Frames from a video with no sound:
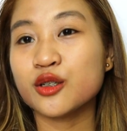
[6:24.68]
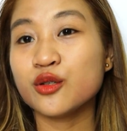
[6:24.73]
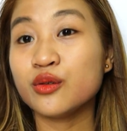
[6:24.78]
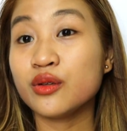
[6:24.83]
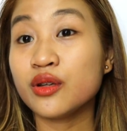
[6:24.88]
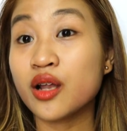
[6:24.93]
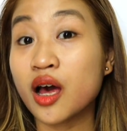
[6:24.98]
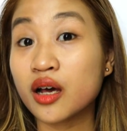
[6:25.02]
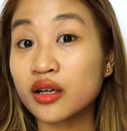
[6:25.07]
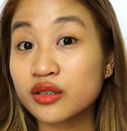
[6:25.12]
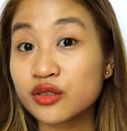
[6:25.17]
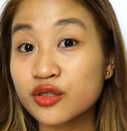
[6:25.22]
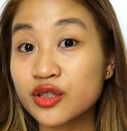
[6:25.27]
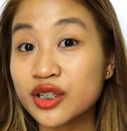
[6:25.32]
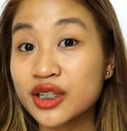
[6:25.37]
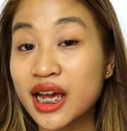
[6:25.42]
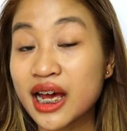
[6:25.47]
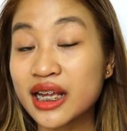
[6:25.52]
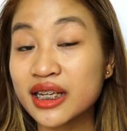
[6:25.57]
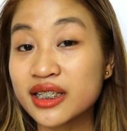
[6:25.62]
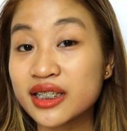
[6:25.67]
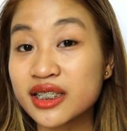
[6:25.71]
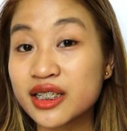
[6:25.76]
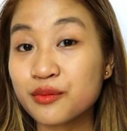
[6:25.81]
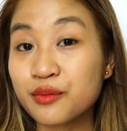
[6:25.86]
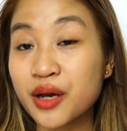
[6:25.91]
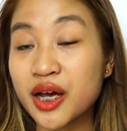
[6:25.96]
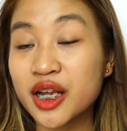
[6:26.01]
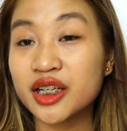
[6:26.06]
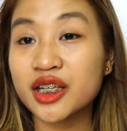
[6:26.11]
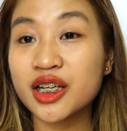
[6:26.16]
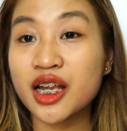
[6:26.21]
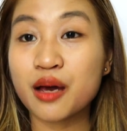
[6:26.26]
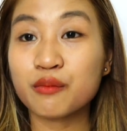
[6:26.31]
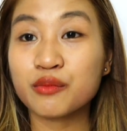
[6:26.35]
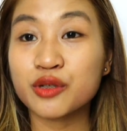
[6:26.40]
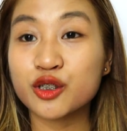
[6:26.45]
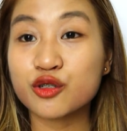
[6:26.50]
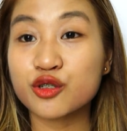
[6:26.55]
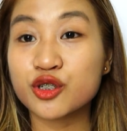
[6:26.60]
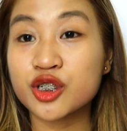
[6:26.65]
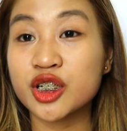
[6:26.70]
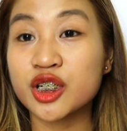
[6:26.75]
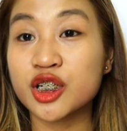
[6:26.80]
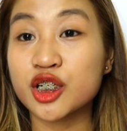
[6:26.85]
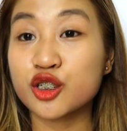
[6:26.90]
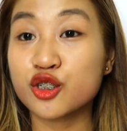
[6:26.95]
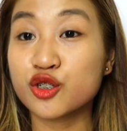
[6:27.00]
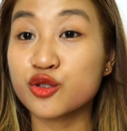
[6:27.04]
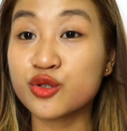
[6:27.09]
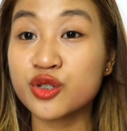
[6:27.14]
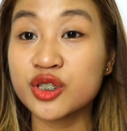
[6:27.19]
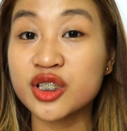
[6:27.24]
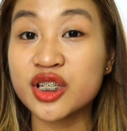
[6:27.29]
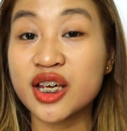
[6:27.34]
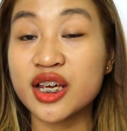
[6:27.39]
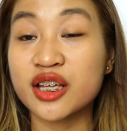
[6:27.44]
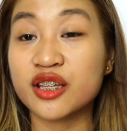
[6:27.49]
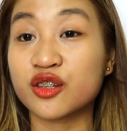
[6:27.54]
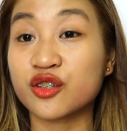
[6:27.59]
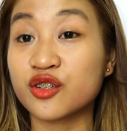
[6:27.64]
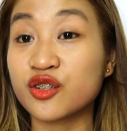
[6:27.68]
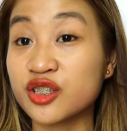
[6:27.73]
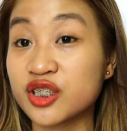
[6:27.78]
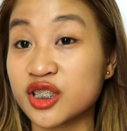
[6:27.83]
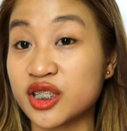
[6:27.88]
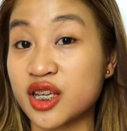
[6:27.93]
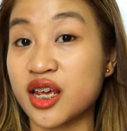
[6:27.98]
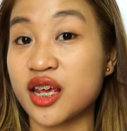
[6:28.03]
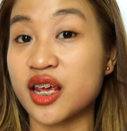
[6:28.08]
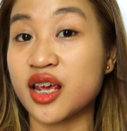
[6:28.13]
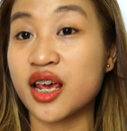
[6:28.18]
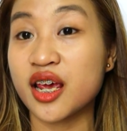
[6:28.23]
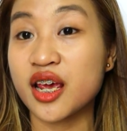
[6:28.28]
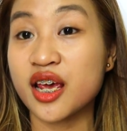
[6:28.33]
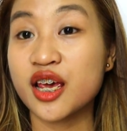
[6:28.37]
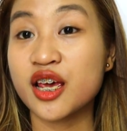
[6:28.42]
Yung, Lux Organics naman, ginamit ko siya ng Tuesday and Thursday.